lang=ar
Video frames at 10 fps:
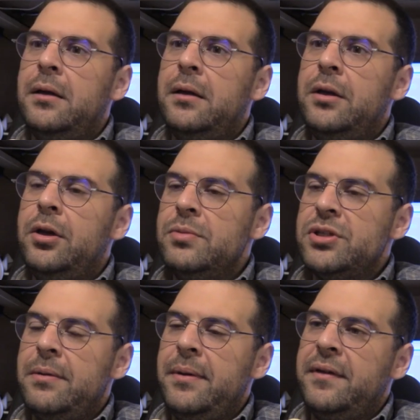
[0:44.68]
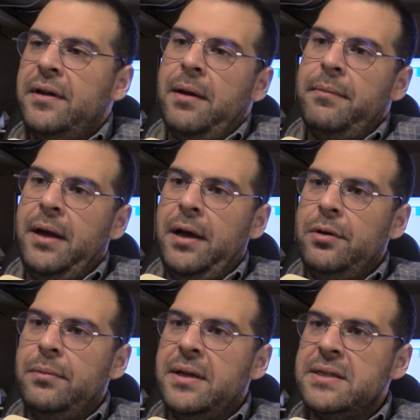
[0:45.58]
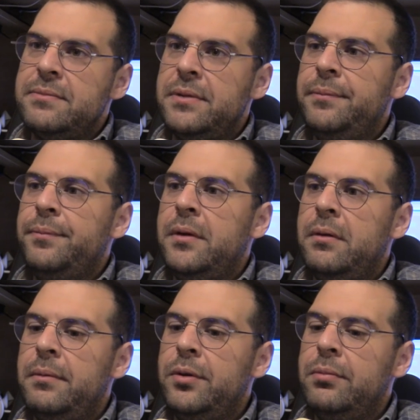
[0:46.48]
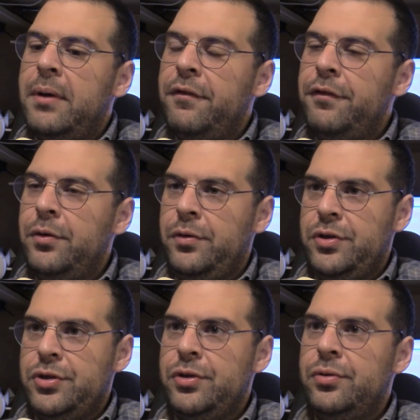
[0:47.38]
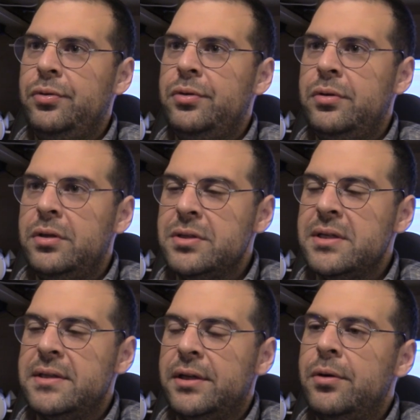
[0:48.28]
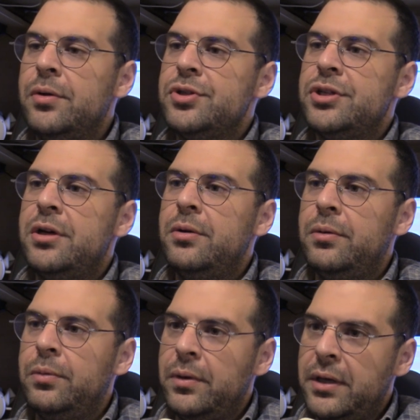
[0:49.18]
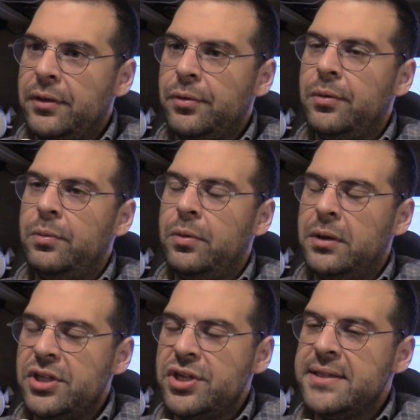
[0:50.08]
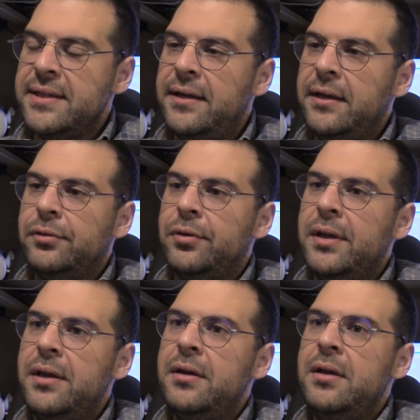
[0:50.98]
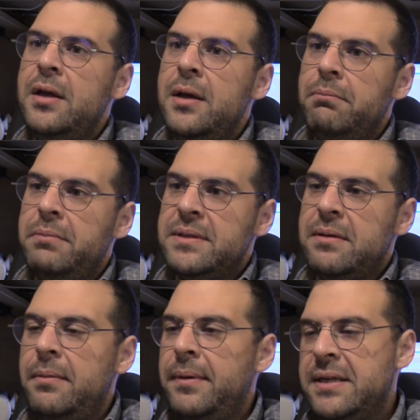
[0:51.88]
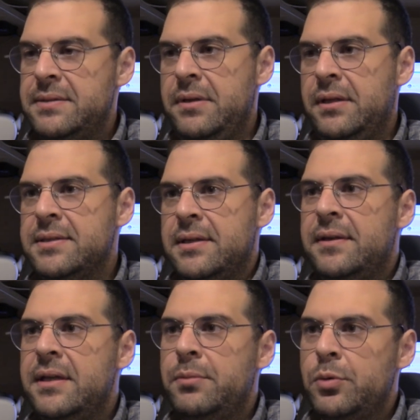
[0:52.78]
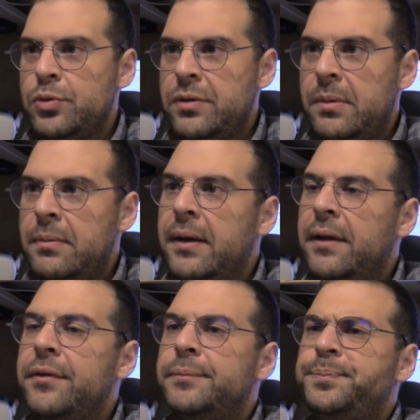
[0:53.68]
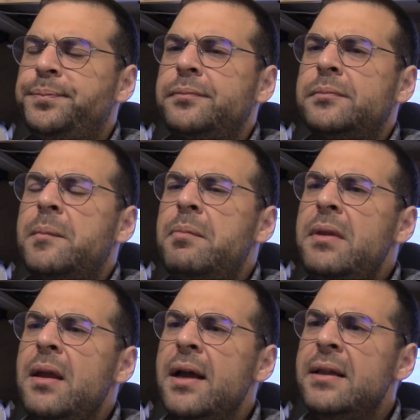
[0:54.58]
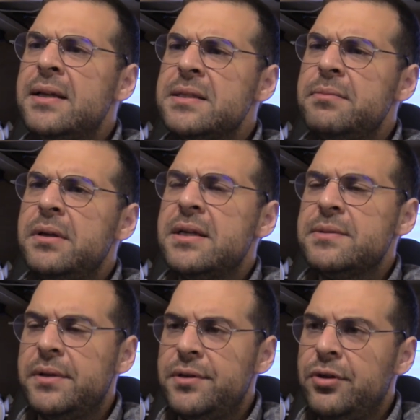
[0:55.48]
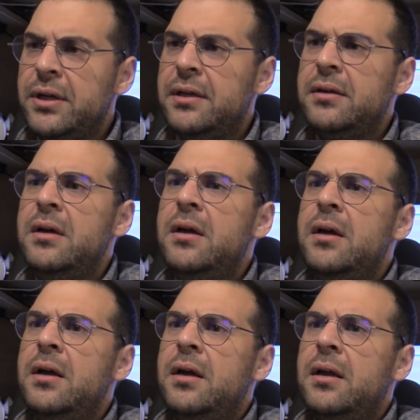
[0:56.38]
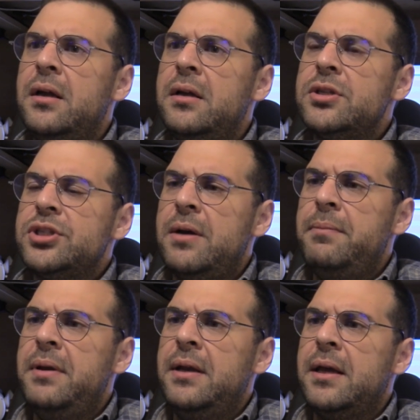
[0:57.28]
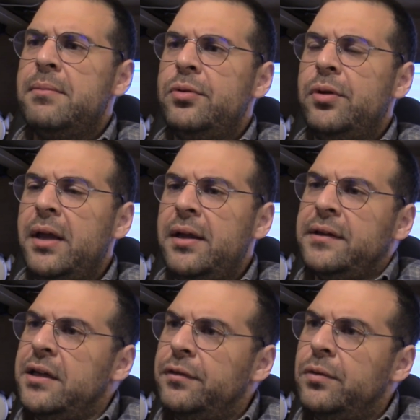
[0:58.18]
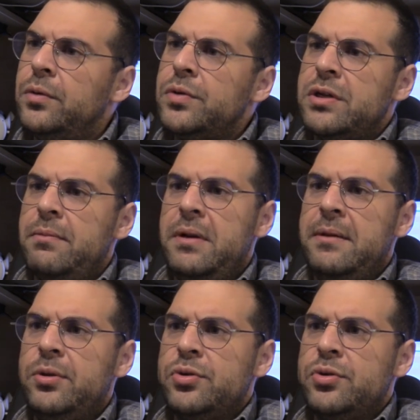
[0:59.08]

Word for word: آه، اليوم الشباب كتير عم يعانوا من أزمة انه ما فيهم يشتروا قصص تكنولوجيا والكترون وتجهيزات الكترونيه بسبب الازمه الاقتصاديه الموجوده بالبلد هيدي الأزمة أزمة الدولار آه، الشاب اللي كان بده يغير تليفونه الشاب اللي بده